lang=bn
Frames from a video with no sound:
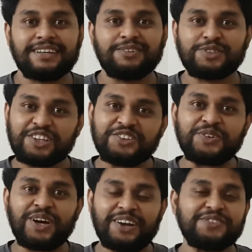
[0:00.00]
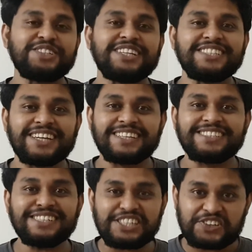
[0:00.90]
অত্যন্ত আনন্দের সাথে
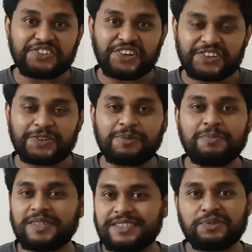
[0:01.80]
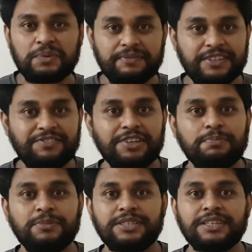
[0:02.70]
জানাচ্ছি শিখুন ডট কমে বেসিক ওয়েব
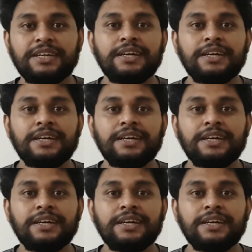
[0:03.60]
ডেভেলপমেন্ট